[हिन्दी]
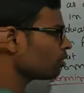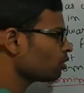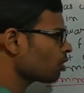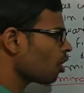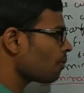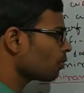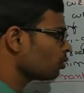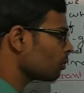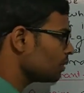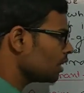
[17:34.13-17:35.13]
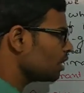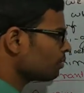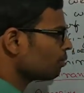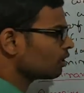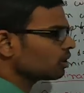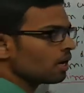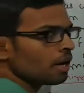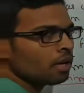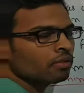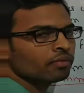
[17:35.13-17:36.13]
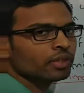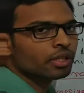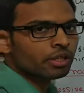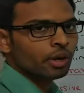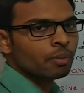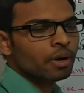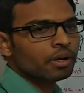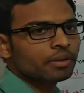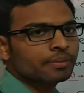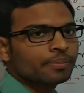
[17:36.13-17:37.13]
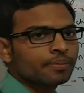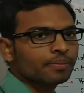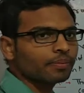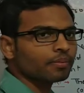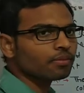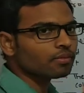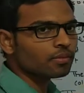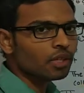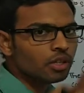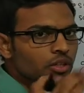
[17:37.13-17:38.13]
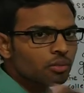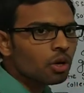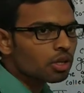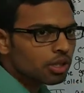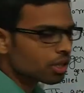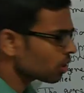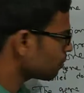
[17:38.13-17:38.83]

को हम लोग डोमिनेंट बोलते हैं किसके ऊपर स्मॉल टी के